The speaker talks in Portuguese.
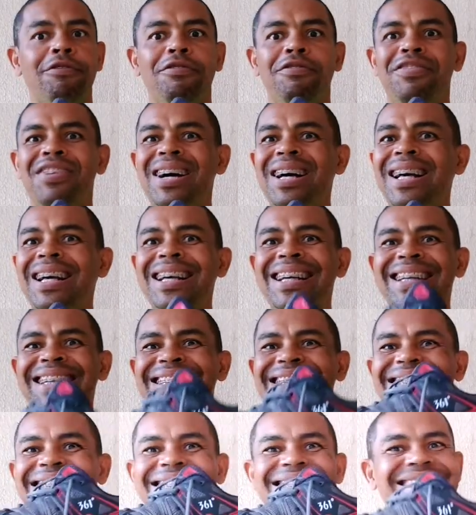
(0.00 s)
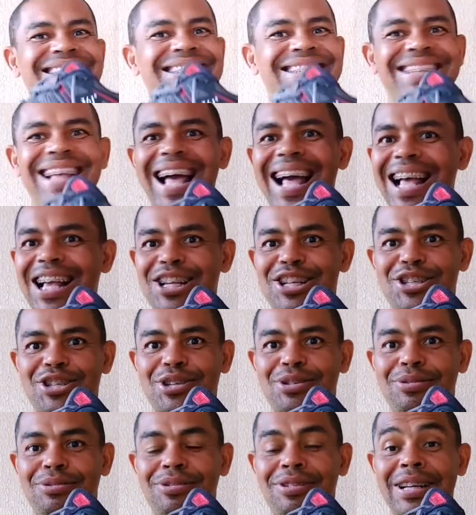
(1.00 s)

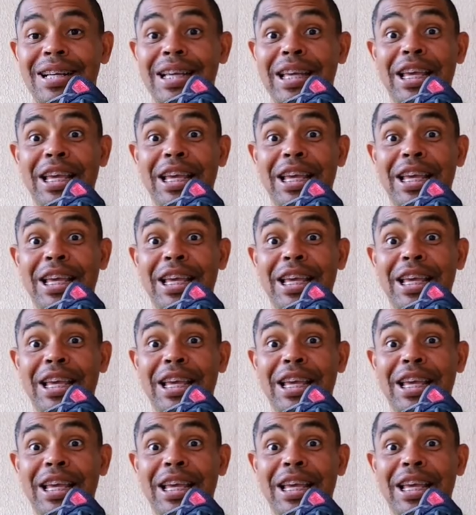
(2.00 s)
fantástico.